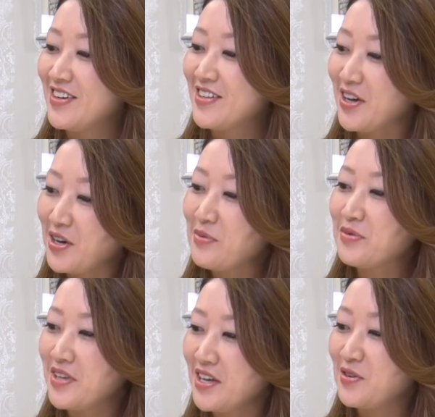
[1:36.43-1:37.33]
だい
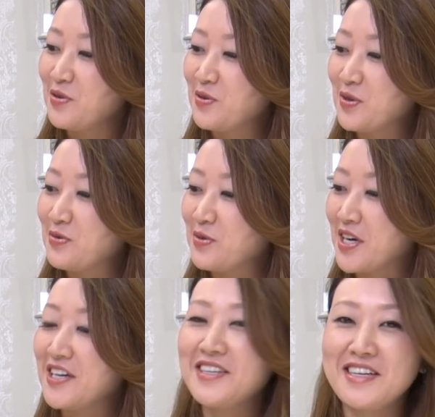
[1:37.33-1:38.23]
ぶねいろいろあの
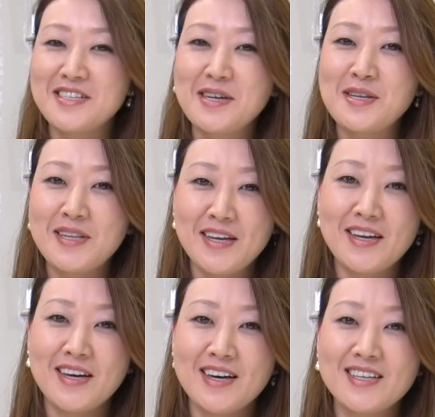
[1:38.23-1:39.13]
改訂され
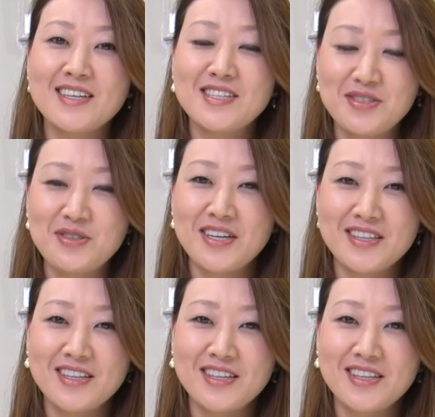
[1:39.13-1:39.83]
て新しくなっ